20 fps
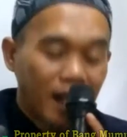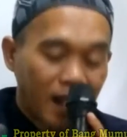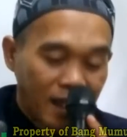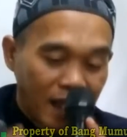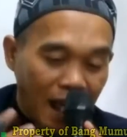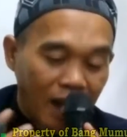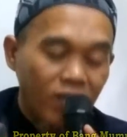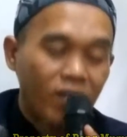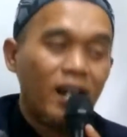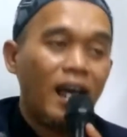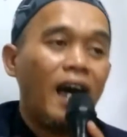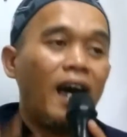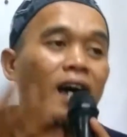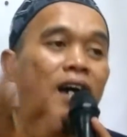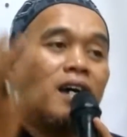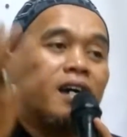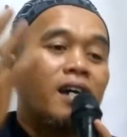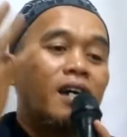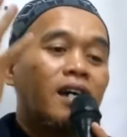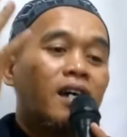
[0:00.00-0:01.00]
taruhlah
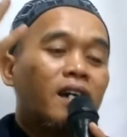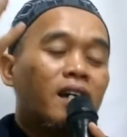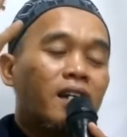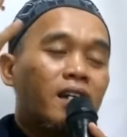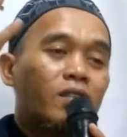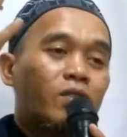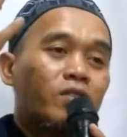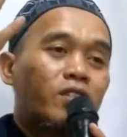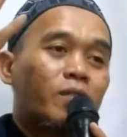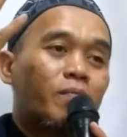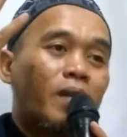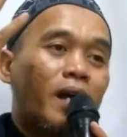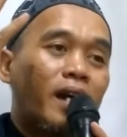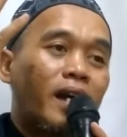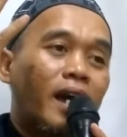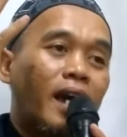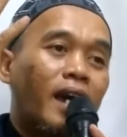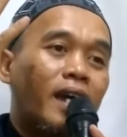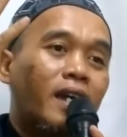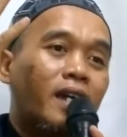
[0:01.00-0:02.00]
itu
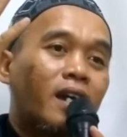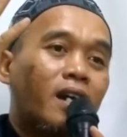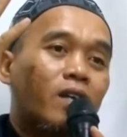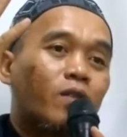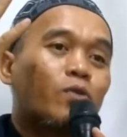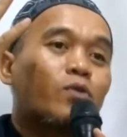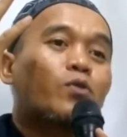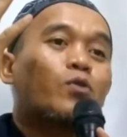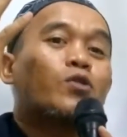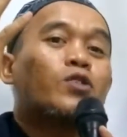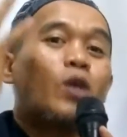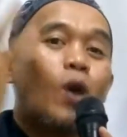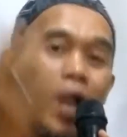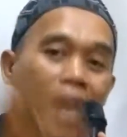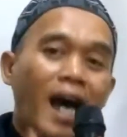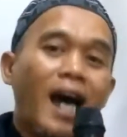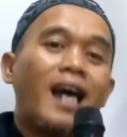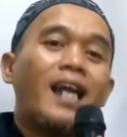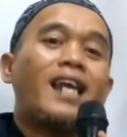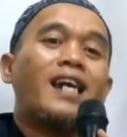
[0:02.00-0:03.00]
sebagai rukun
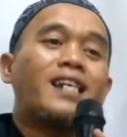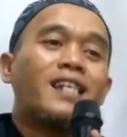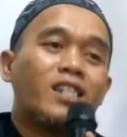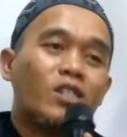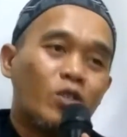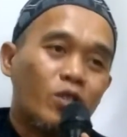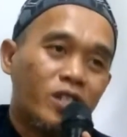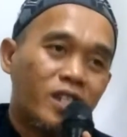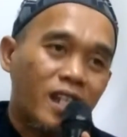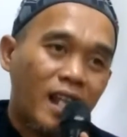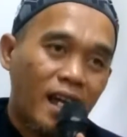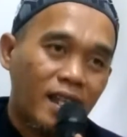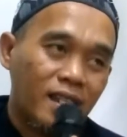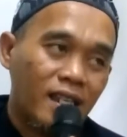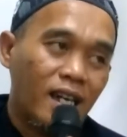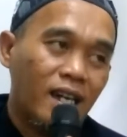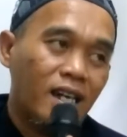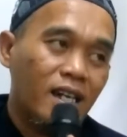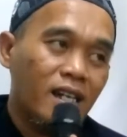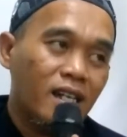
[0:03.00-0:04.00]
doa lah itu
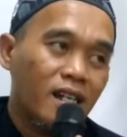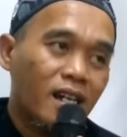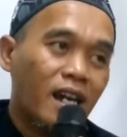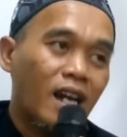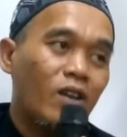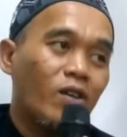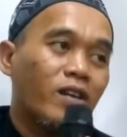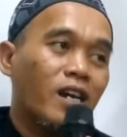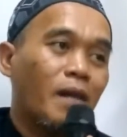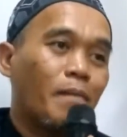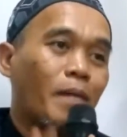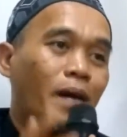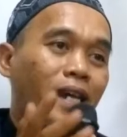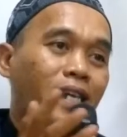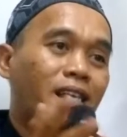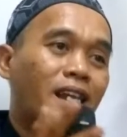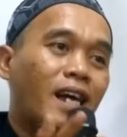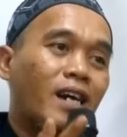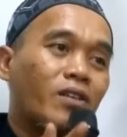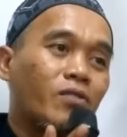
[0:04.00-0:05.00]
istilahnya kalau nggak
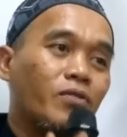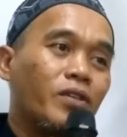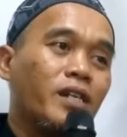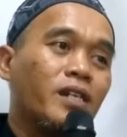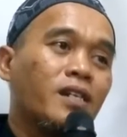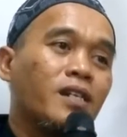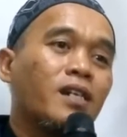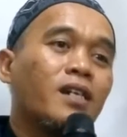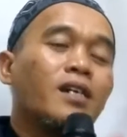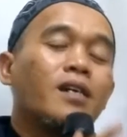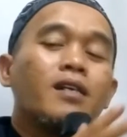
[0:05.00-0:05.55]
pakai dilakuin